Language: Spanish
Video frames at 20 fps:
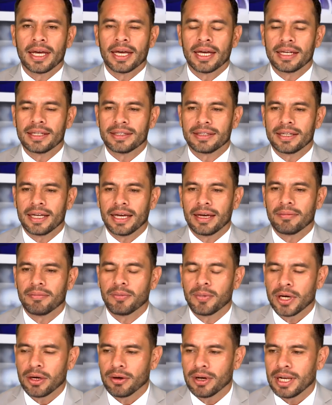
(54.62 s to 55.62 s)
Este,
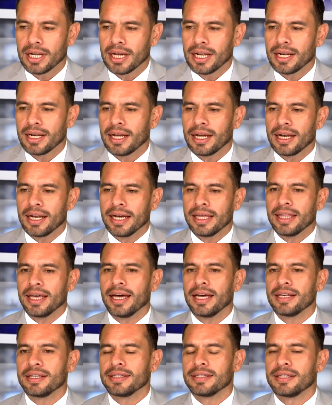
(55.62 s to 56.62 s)
bueno, la,
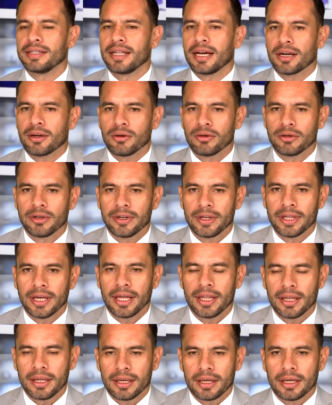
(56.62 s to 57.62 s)
idea es dar
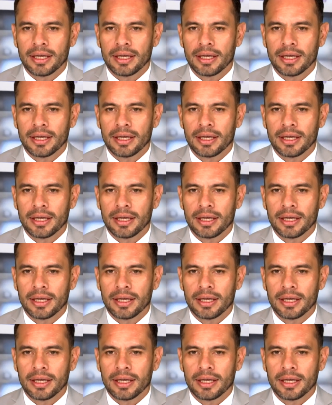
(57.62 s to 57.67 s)
continuidad,